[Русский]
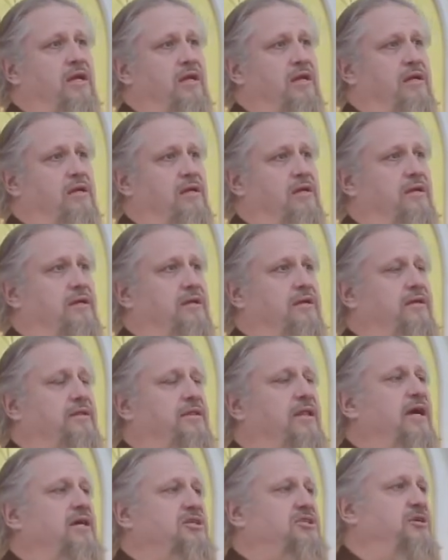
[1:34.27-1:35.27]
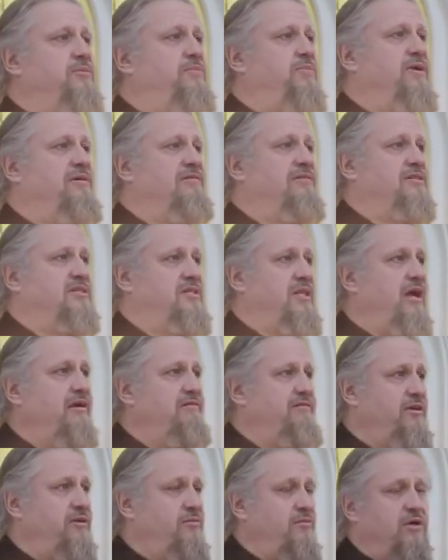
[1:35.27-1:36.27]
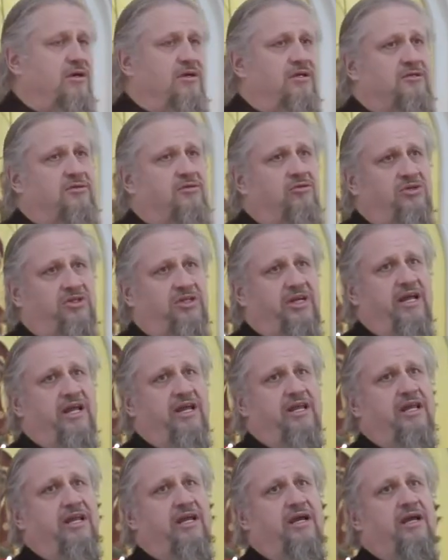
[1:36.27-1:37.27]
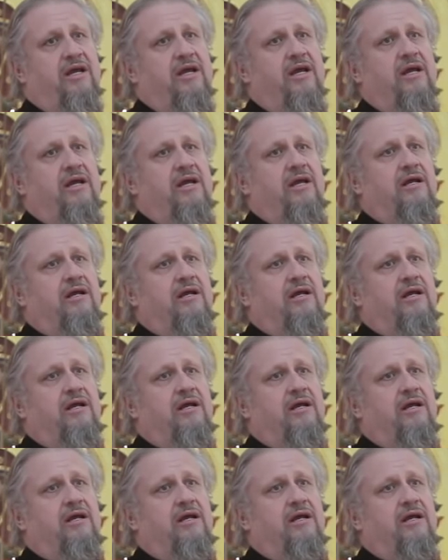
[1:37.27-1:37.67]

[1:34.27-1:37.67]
э, наше православное богослужение,